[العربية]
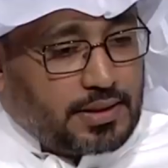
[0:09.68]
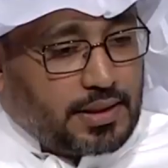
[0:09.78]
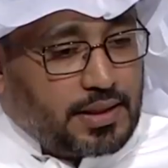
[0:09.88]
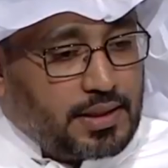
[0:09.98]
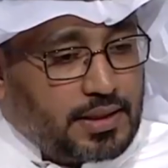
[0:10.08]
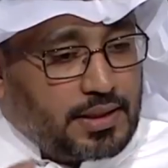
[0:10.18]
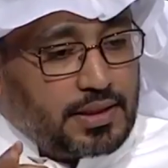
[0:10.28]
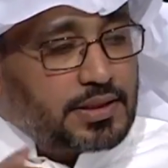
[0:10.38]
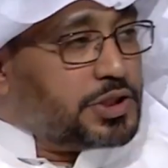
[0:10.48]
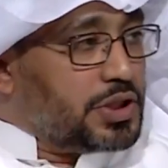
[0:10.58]
يعني أنا
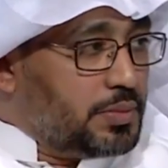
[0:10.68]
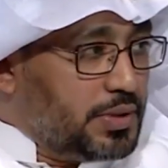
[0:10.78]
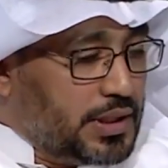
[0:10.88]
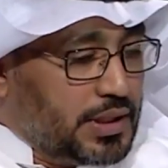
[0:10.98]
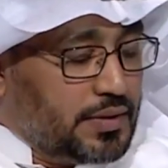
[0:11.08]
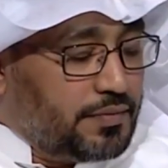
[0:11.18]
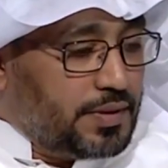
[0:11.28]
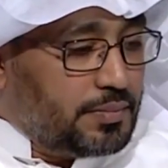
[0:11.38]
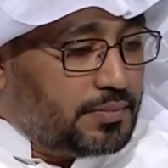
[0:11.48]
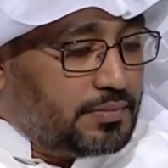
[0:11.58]
لي تجارب الحقيقة
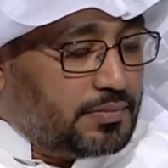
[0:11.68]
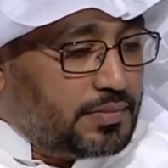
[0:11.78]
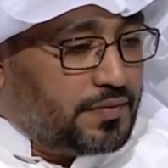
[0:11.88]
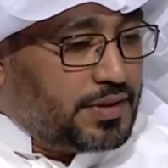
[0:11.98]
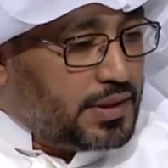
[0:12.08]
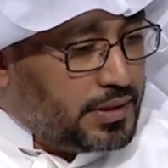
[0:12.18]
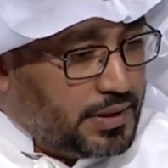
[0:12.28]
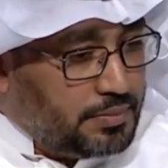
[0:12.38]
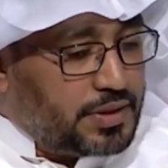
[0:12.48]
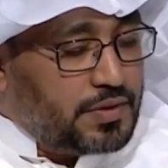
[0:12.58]
في في
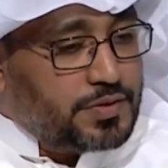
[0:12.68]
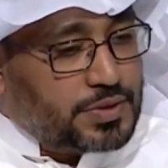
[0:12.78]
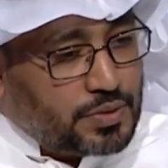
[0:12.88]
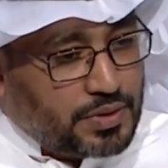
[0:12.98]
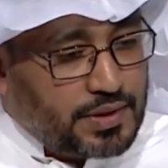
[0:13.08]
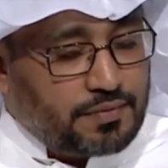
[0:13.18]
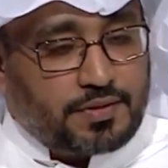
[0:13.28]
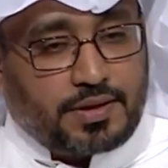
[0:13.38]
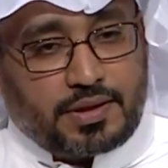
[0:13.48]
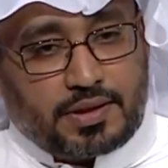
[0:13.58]
التقديم التلفزيوني
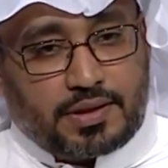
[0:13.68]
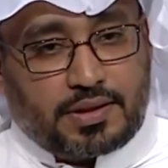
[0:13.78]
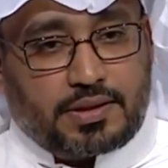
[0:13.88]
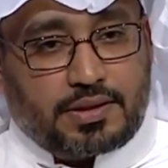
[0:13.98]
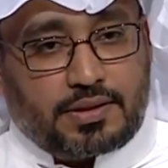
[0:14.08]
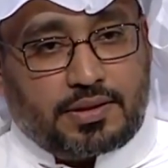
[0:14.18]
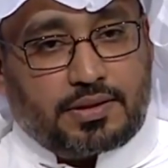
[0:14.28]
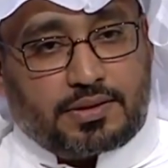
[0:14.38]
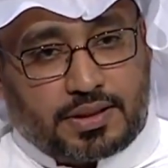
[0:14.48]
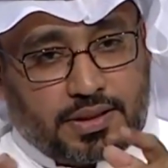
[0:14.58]
في
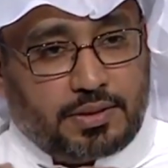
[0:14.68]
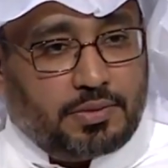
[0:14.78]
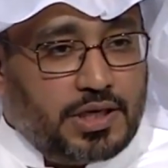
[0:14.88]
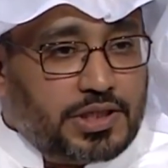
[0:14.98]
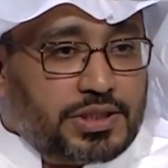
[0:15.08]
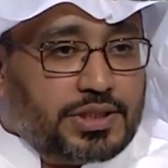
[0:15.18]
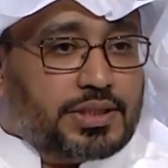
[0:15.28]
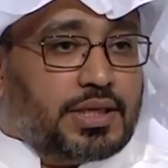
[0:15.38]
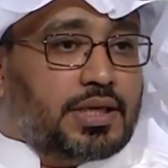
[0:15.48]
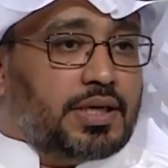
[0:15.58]
التقديم
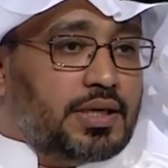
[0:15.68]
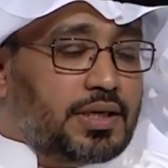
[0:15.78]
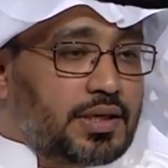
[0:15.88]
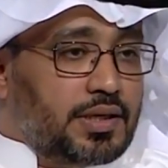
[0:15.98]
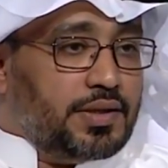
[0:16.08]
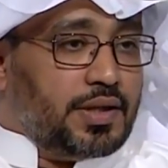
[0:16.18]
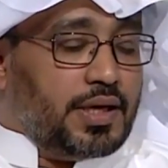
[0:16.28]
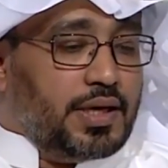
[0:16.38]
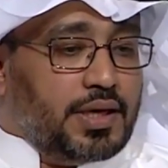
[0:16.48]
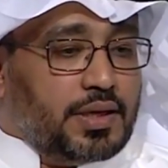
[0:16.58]
للأشرطة
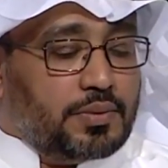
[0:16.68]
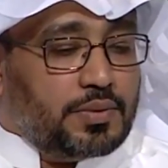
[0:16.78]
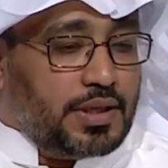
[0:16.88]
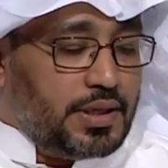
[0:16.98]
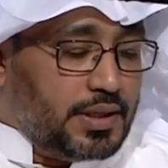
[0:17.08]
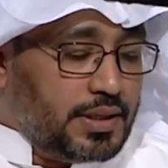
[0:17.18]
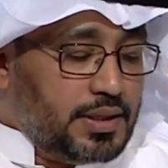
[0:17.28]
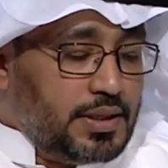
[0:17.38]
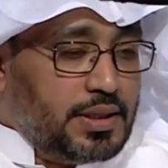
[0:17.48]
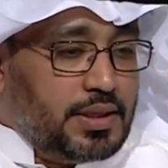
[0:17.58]
الإذاعية وغيرها
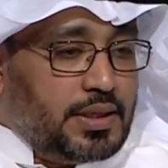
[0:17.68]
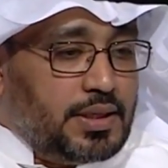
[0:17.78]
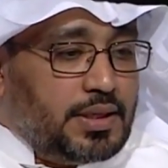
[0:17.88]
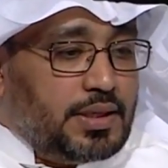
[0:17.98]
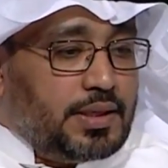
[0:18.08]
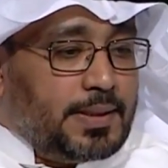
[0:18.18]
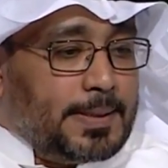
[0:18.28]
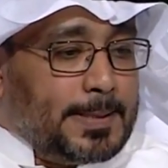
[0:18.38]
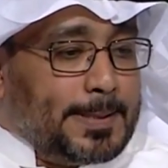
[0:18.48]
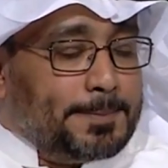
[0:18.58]

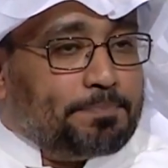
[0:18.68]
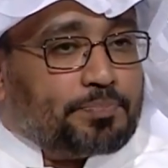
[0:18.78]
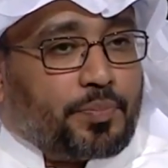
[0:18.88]
آه